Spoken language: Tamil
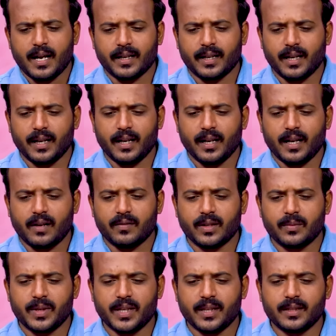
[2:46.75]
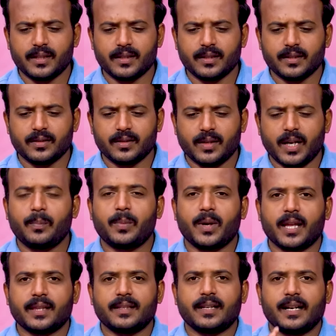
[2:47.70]
ஆனால் அவர் மீது அப்
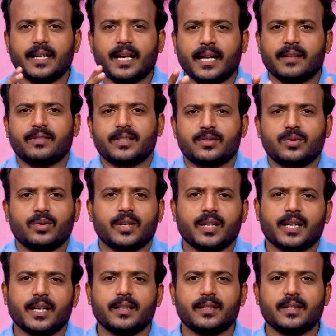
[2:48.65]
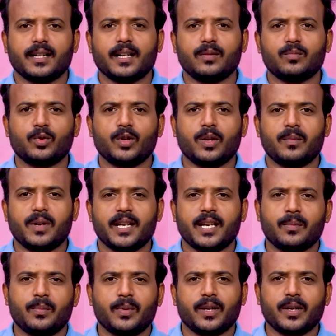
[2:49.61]
அதனால் அவர் சொல்கிற கருத்துக்கள் மூலமாக
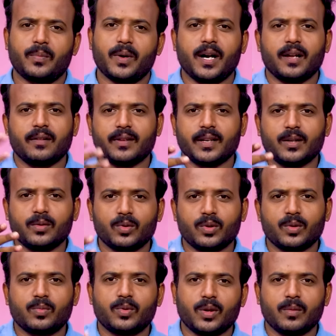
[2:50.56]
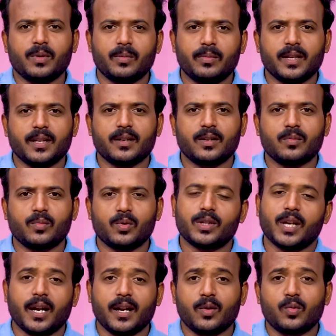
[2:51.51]
ஏற்படுற பார்வைகள் ஒரு புறம் அப்படி
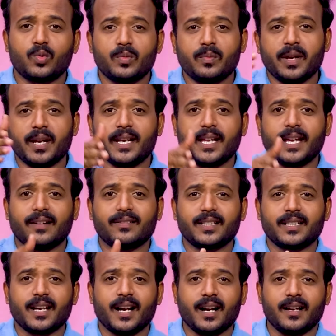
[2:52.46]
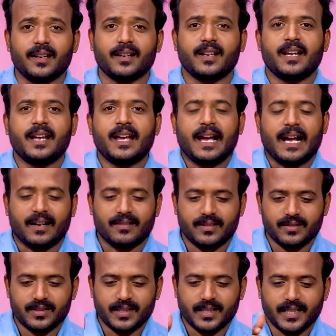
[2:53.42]
இருக்கும்போது ஆனால் உண்மையிலேயே அவர் யார்
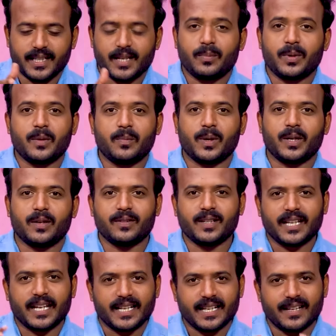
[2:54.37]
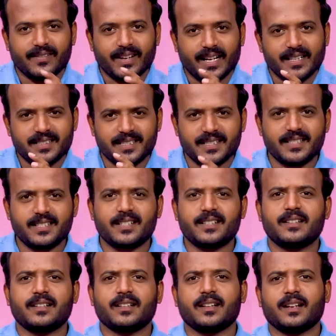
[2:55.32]
அவர் வந்து எப்படிப்பட்டவர் என்ன வேலை
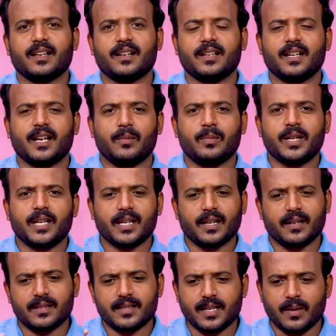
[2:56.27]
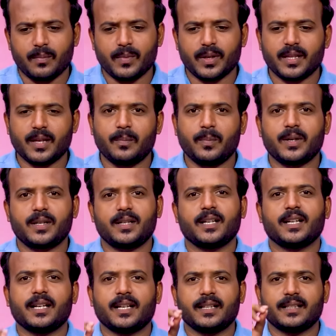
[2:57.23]
செஞ்சுக்கிட்டு இருக்கிறாரு அப்படிங்கிறது சம்மந்தப்பட்ட
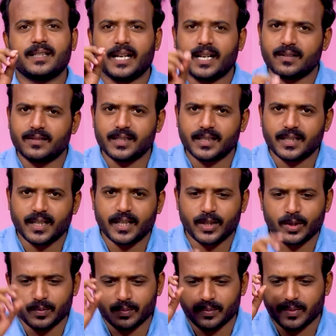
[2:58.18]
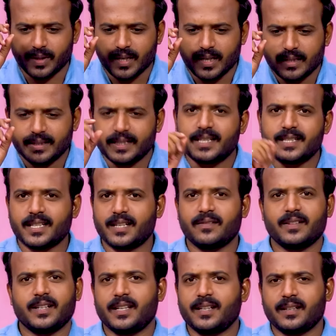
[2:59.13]
தகவல்களையும் தெரிஞ்சிக்க
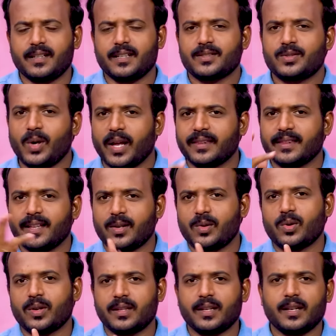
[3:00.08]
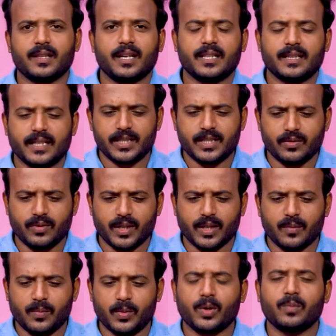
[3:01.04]
வேண்டியிருக்கு ஸோ அந்த கோணத்தில் தான் இன்டர்வியூ
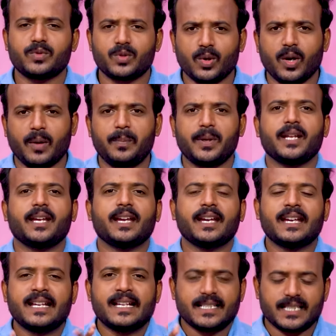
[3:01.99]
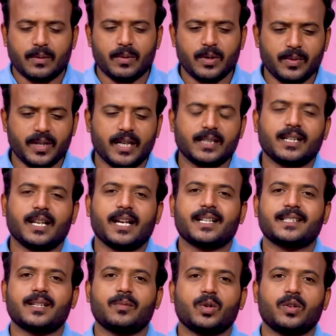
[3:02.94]
எடுக்க போகிறோம் ஸோ அப்படி சமீப
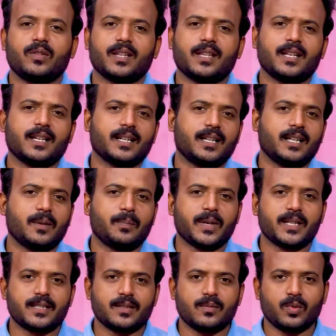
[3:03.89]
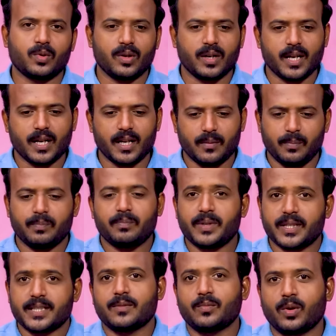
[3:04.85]
நாட்களாக சமூக வலைதளங்களில்
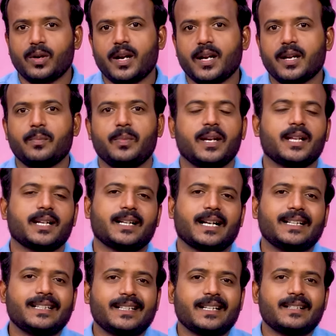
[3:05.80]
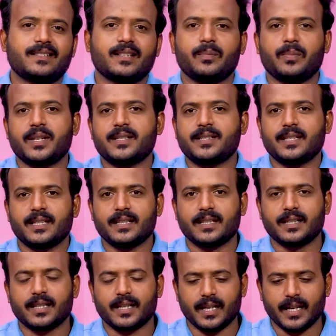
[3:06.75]
பேசுபொருளாக பொருளான பல கண்டென்ட்ஸை பேசி
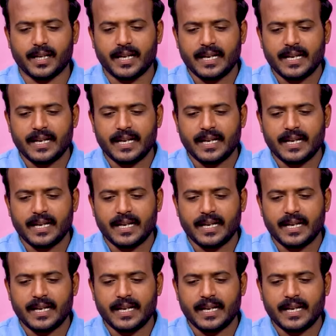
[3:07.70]
இருக்கிற